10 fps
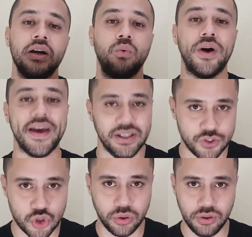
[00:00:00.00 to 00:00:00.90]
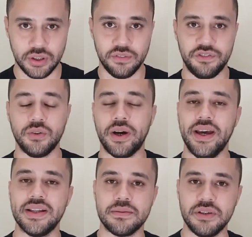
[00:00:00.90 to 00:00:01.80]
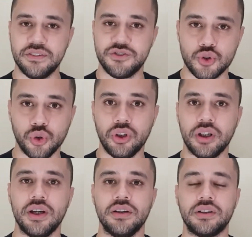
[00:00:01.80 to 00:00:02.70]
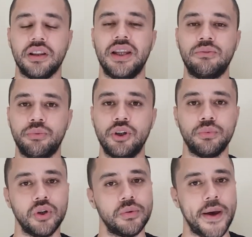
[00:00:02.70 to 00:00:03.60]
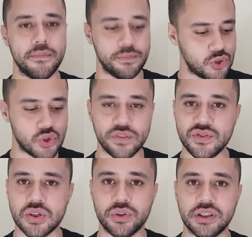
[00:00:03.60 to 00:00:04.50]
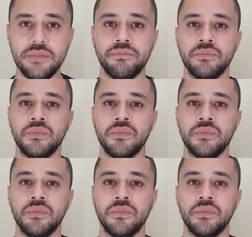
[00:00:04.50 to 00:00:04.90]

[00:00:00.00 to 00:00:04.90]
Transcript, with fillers: وانا قاعد في الشغل في واحد زميلي في الشغل طلع لي موبايله بيقول له محمد بص شايف الصور دي